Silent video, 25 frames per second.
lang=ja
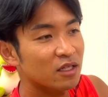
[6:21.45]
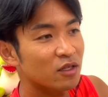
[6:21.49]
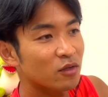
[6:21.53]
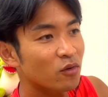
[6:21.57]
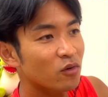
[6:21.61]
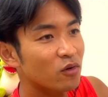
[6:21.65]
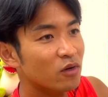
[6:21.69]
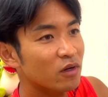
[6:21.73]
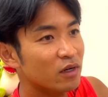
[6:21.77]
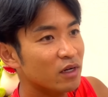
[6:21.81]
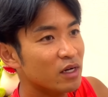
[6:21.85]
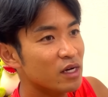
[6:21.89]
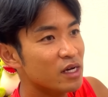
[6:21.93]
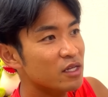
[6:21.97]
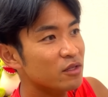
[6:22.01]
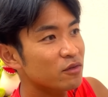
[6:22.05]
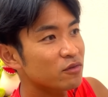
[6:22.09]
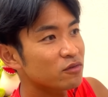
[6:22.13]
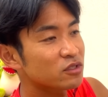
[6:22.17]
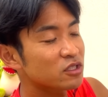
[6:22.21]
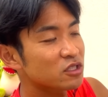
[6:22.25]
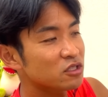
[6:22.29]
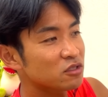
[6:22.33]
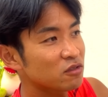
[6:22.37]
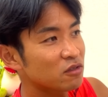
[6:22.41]
で、ろっかい
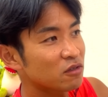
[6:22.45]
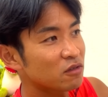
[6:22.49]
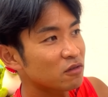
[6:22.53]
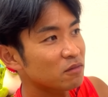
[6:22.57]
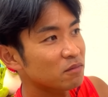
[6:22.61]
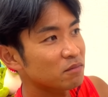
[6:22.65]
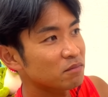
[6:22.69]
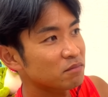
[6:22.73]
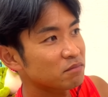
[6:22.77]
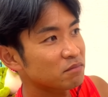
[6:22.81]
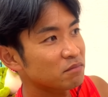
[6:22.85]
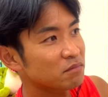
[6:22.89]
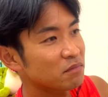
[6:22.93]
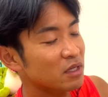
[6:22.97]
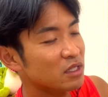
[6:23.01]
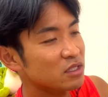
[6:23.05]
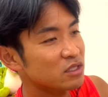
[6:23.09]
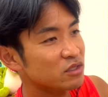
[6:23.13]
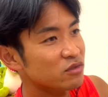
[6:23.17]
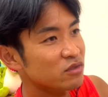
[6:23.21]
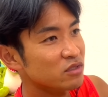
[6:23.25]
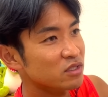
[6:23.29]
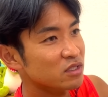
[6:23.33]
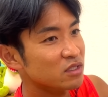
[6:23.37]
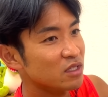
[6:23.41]
のうちの、まあ
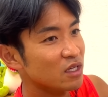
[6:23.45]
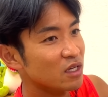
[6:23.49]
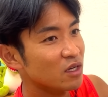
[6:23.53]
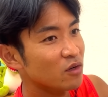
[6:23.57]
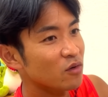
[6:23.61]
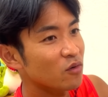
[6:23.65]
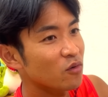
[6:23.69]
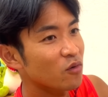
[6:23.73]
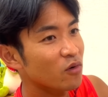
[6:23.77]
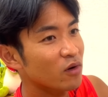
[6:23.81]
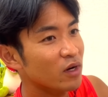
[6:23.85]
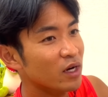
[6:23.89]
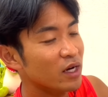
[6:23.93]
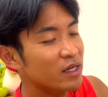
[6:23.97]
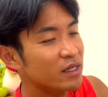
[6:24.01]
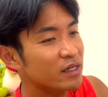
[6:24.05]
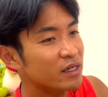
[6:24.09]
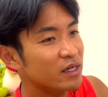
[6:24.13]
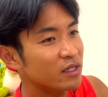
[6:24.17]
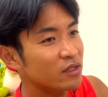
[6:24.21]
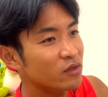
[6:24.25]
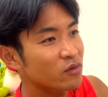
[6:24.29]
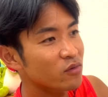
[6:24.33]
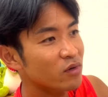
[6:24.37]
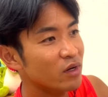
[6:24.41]
そうですね、ごかい
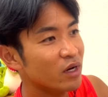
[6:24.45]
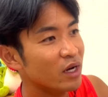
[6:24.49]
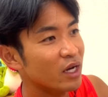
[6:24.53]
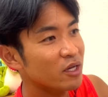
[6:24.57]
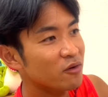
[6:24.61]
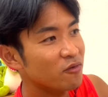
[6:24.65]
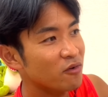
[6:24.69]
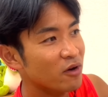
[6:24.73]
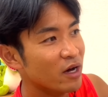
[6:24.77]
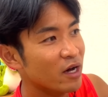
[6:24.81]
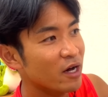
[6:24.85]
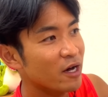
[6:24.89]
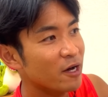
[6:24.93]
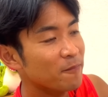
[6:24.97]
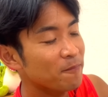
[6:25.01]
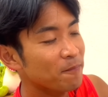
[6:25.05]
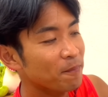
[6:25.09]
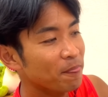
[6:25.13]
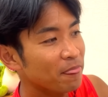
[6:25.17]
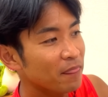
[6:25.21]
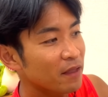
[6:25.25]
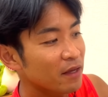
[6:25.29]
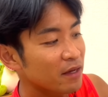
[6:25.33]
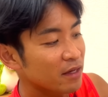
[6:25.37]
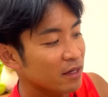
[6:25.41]
かよんかい
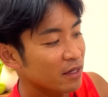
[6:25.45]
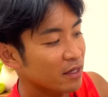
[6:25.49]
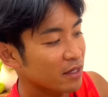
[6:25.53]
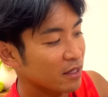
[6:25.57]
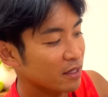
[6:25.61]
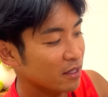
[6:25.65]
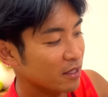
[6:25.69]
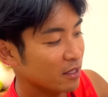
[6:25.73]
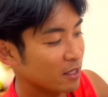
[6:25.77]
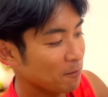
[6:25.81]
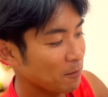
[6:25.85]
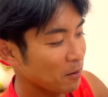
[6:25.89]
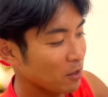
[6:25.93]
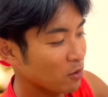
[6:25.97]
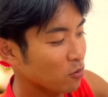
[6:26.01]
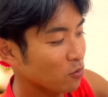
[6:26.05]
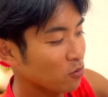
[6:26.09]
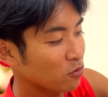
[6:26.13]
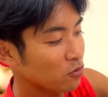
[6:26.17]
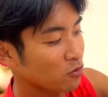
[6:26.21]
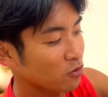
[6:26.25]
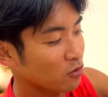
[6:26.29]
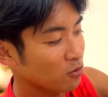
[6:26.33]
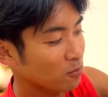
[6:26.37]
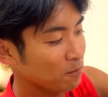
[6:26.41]
は、えー、やっぱりこ
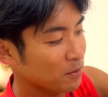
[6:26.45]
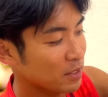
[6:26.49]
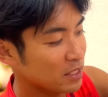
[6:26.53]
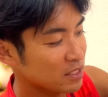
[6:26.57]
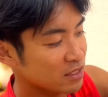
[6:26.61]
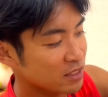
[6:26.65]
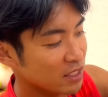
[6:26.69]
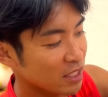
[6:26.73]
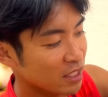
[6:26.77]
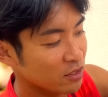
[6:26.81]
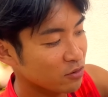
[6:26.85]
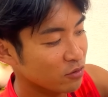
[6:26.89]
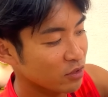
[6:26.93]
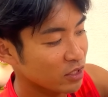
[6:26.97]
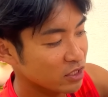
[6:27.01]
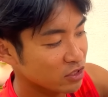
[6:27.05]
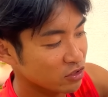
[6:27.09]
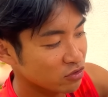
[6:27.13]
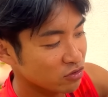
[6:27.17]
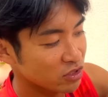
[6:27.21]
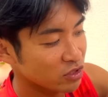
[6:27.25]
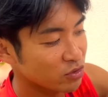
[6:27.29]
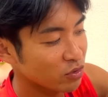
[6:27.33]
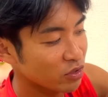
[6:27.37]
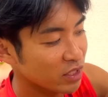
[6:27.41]
このペース帯の練
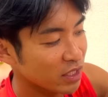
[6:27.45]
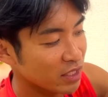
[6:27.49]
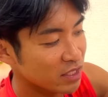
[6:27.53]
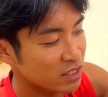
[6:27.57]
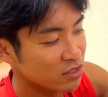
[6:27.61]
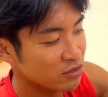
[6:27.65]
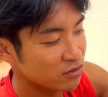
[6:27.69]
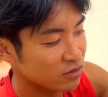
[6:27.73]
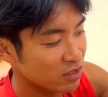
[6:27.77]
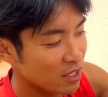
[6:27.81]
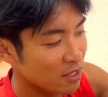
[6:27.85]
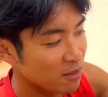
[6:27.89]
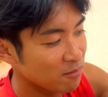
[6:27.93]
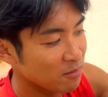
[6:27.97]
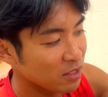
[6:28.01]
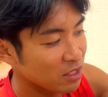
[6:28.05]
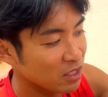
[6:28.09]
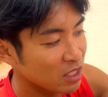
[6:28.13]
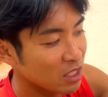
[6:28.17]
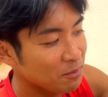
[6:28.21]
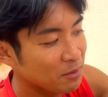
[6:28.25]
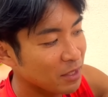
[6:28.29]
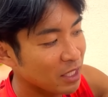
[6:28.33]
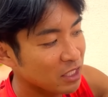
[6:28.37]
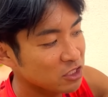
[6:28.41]
習しておきたいですよね。まあで
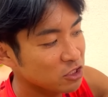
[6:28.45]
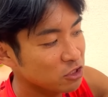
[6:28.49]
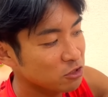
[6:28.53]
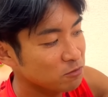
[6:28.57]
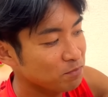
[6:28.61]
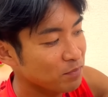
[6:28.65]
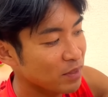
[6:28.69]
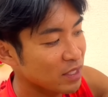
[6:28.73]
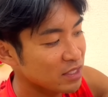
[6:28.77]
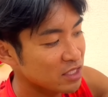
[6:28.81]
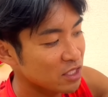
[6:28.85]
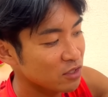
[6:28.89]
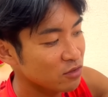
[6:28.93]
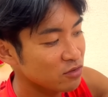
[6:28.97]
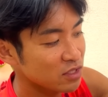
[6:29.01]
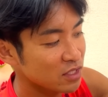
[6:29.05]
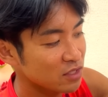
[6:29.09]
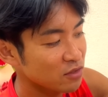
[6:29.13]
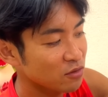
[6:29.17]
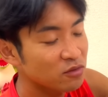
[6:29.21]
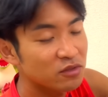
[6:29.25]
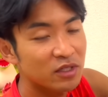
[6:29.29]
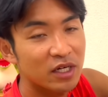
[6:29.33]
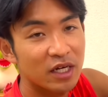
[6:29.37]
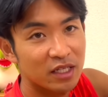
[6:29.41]
きれば はちじゅっパーセント 前
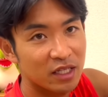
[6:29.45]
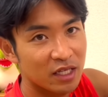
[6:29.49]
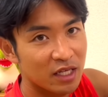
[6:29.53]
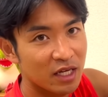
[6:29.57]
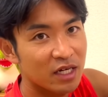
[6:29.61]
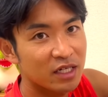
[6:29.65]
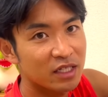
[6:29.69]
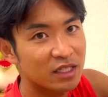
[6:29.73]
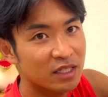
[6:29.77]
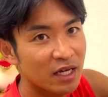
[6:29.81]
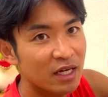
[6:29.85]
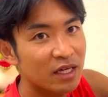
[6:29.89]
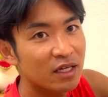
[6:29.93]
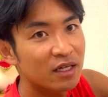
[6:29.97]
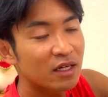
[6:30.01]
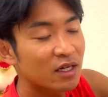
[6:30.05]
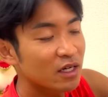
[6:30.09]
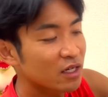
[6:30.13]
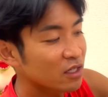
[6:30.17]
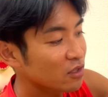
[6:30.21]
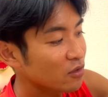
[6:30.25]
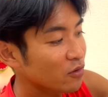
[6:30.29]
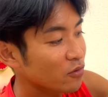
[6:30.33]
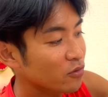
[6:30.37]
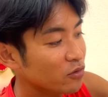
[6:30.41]
後ぐらいでやりたい
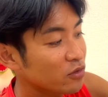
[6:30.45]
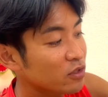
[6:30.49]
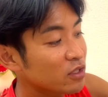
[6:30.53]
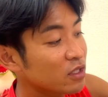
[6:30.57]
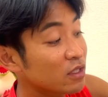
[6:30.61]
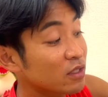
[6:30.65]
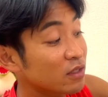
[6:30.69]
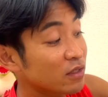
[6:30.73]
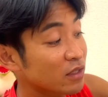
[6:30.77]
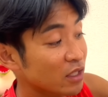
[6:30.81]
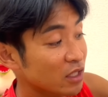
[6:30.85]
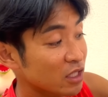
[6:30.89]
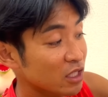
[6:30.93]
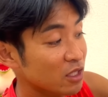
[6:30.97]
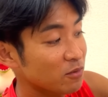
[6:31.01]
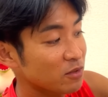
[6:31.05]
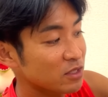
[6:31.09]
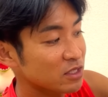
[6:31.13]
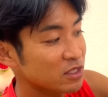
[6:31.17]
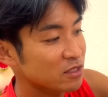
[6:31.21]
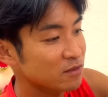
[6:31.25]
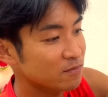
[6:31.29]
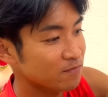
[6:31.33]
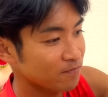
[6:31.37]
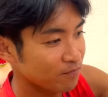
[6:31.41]
ということになってきま
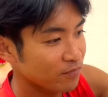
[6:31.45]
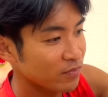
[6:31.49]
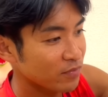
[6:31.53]
す。